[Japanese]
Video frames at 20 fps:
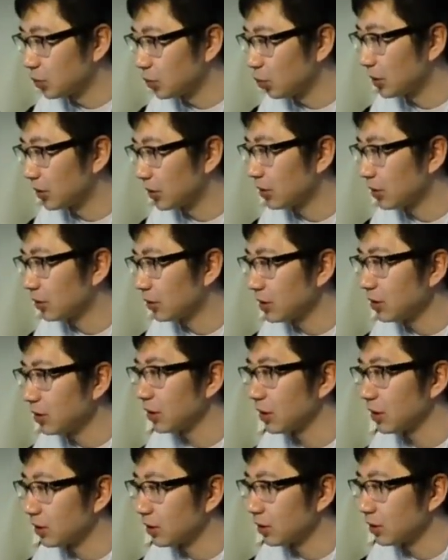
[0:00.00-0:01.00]
そう、また前
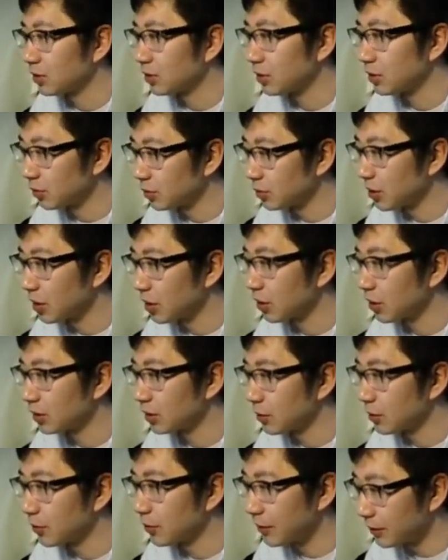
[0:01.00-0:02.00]
回やったんですけど、ね、何ヶ
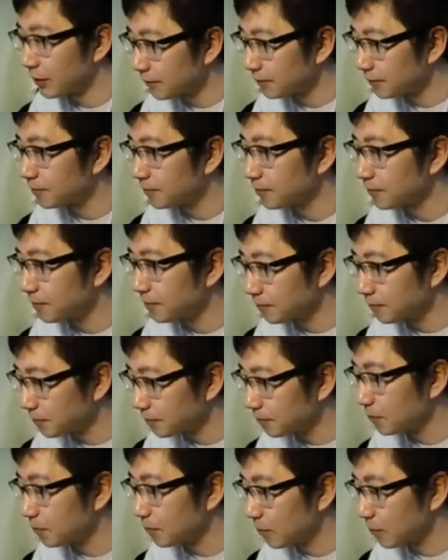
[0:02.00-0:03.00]
月か前に。う
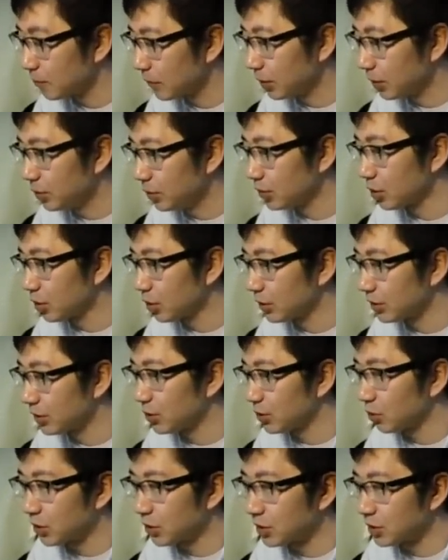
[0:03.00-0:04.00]
ん。で、リズと
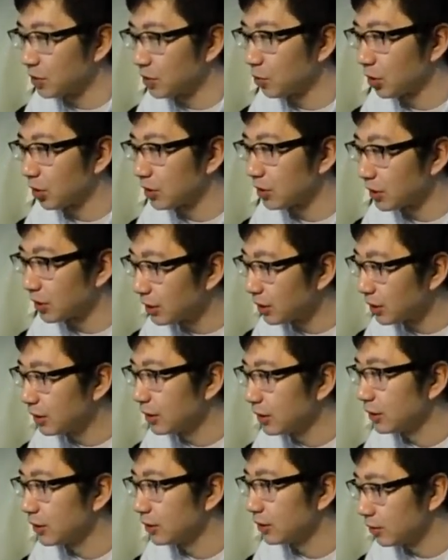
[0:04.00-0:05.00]
ベッキーとか来てもらってね。
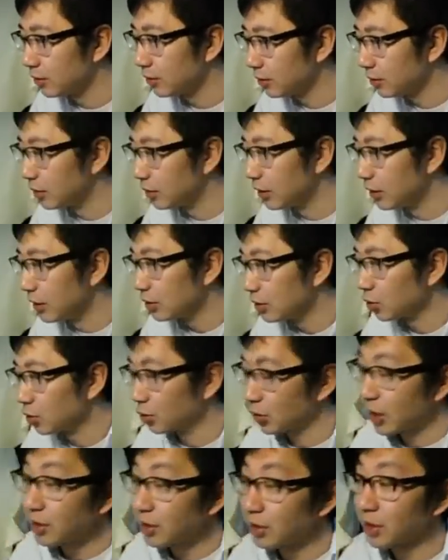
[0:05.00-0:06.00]
うん。
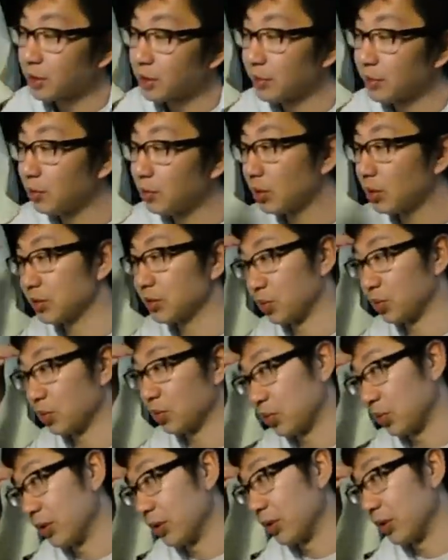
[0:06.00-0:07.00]
そう、変なイベントなんですよ、
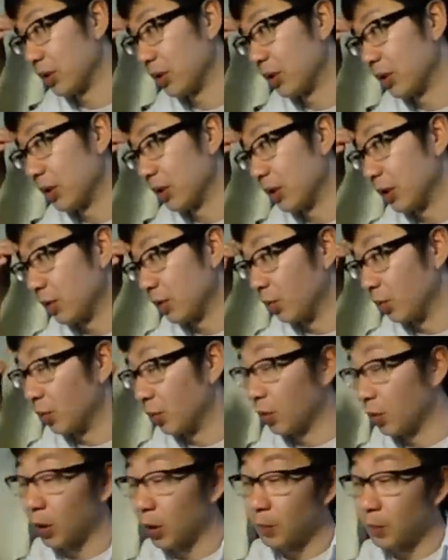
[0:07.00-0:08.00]
本当に。
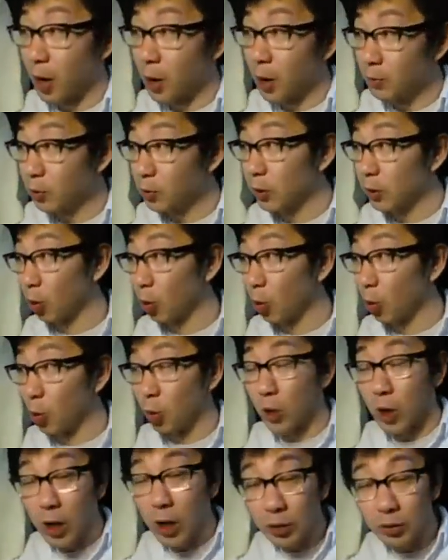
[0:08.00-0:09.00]
もうなんかバームクーヘンが
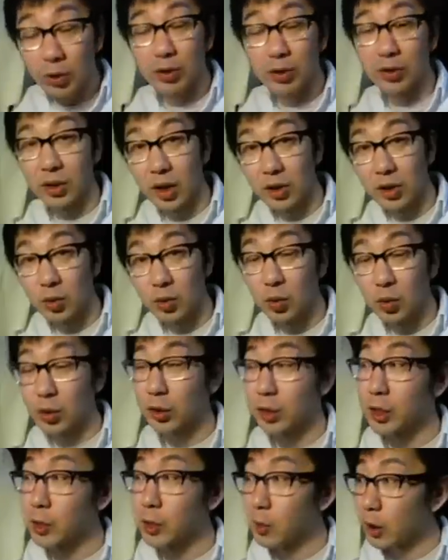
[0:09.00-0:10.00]
ドカンとあって、そのう
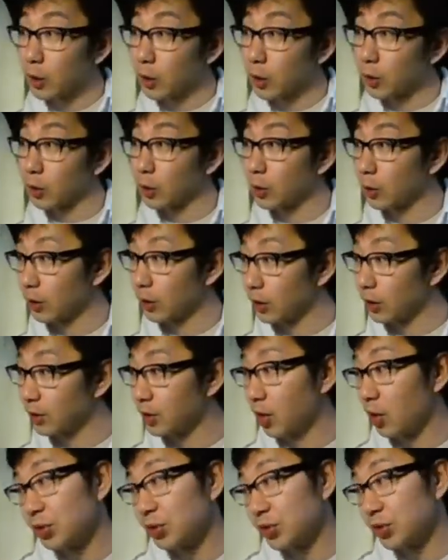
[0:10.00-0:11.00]
な切り分けながらなんかね、い
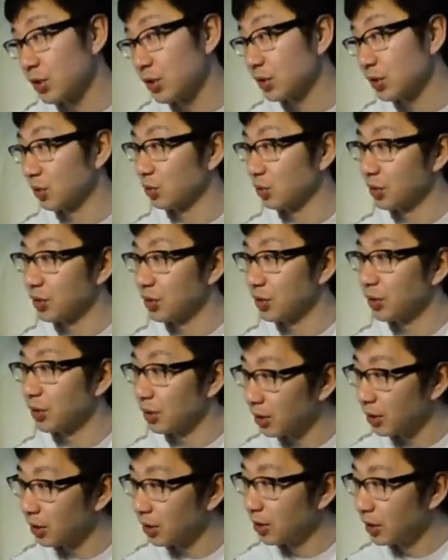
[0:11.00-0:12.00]
や、美味しいですねとか言いなが
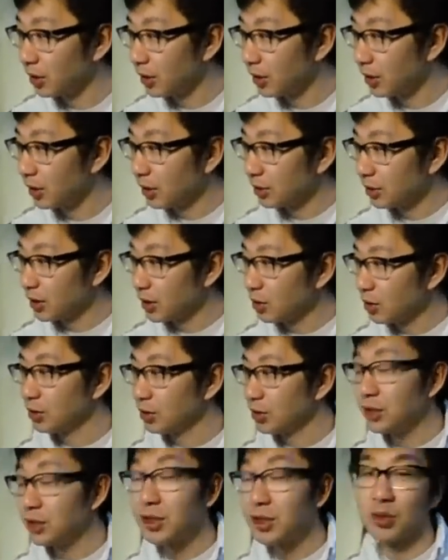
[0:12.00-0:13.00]
ら、結構
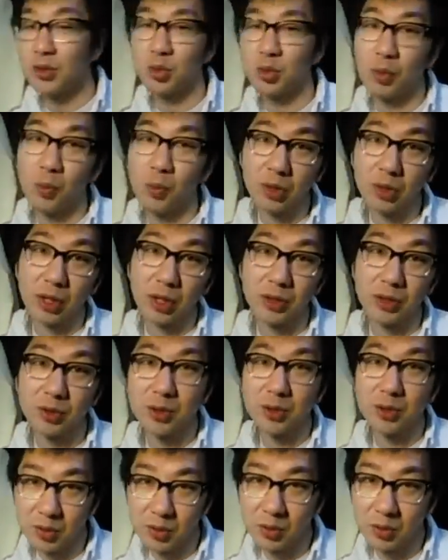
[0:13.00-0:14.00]
2時間それで持ったりす
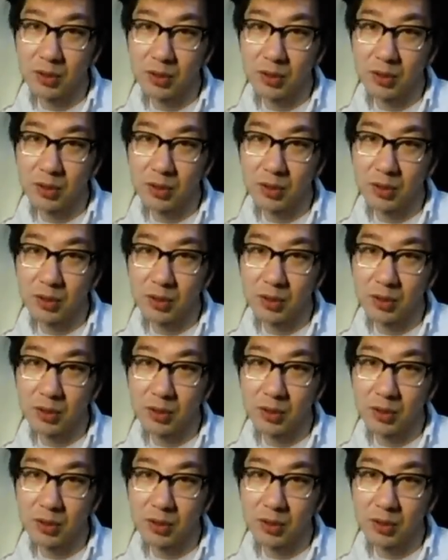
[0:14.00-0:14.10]
るんですよ。